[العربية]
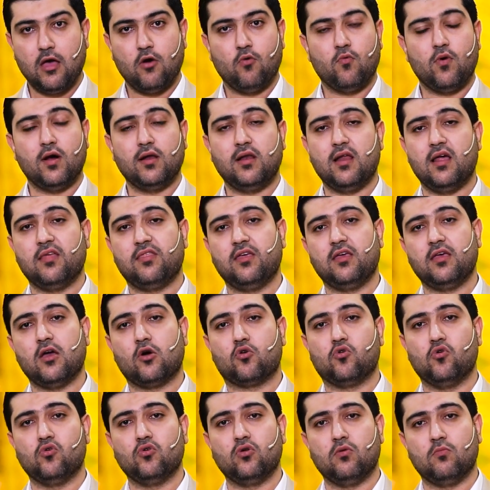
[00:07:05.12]
والذي
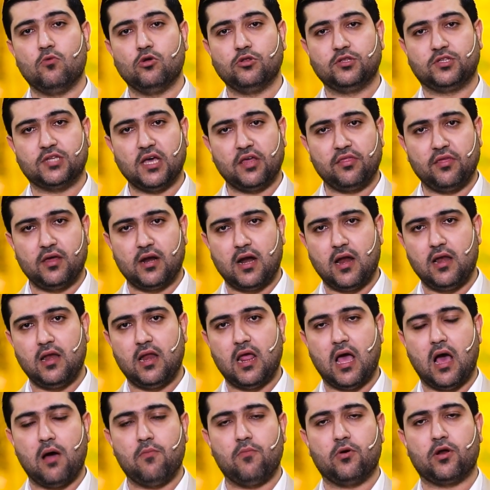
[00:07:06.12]
يكون منتظرا
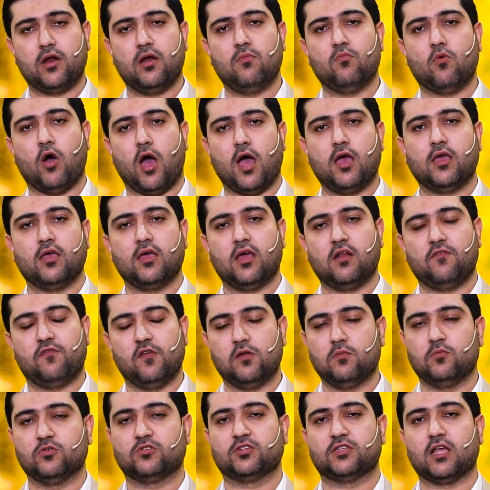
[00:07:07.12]
لأمر معين في
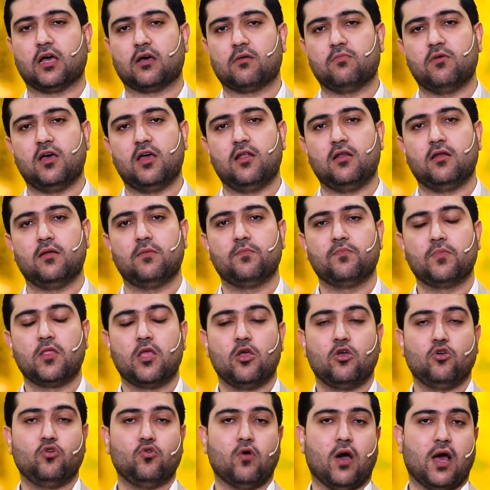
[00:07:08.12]
المستقبل
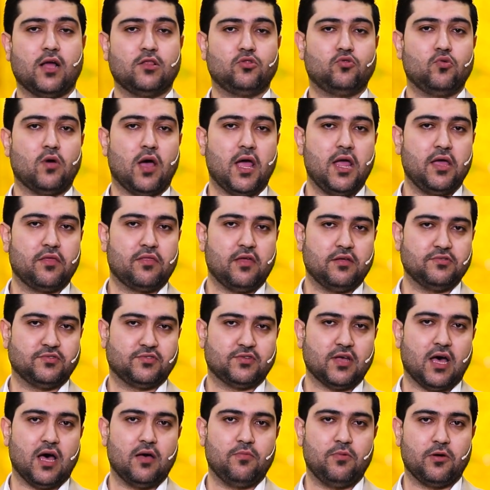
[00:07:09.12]
يعد أيضا
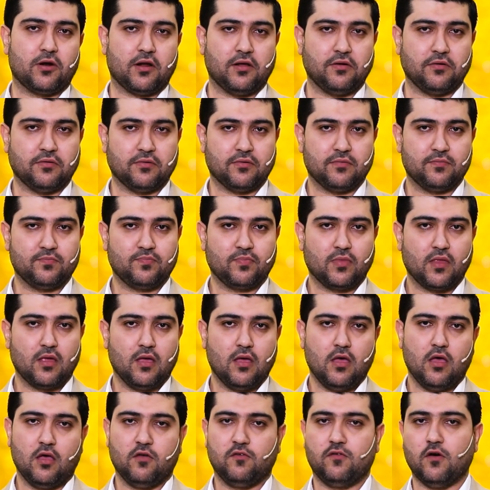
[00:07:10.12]
صابرا
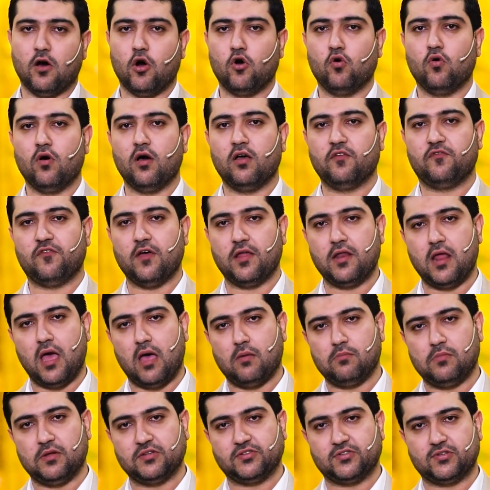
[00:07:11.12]
فهو
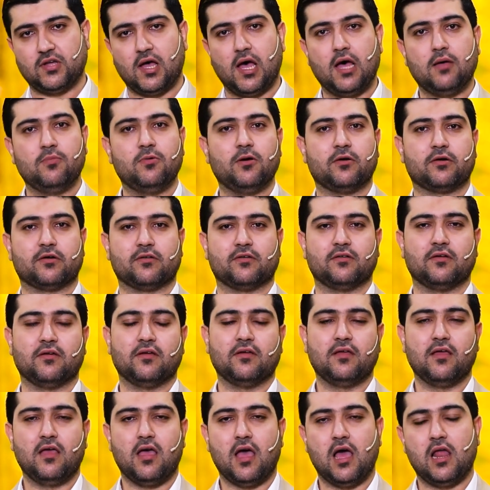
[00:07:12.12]
فنعم الصابر
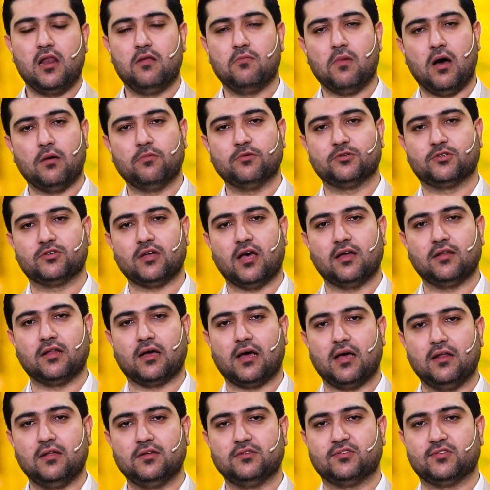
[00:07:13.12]
الإمام
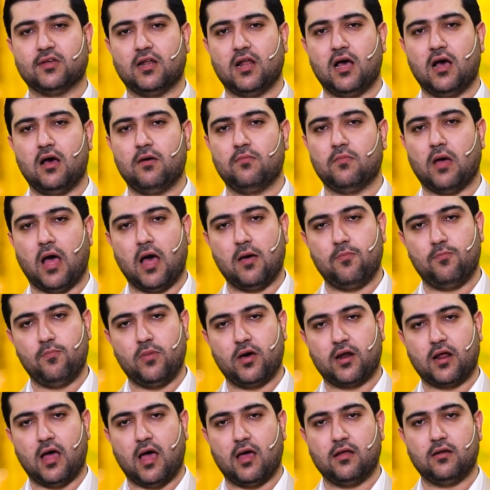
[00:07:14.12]
الصادق عليه السلام
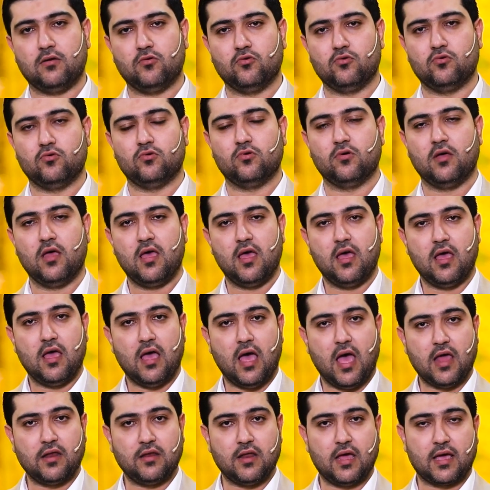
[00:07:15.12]
عبر عنه
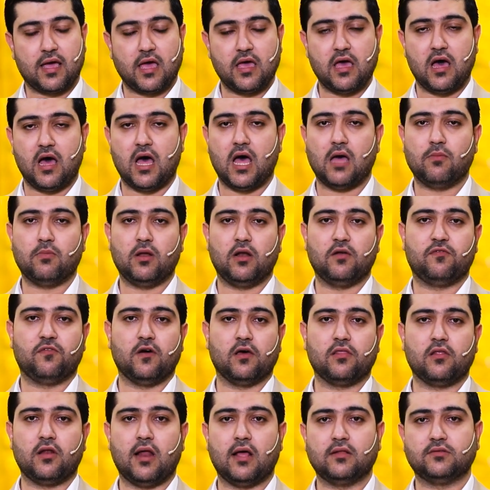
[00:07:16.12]
أنك يا أبا
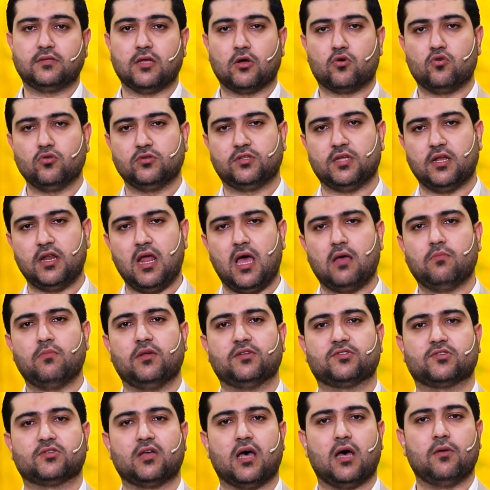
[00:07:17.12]
الفضل أنت كنت نعم
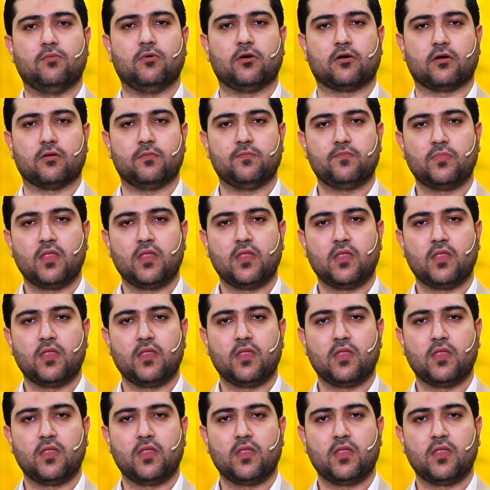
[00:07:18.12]
الصابر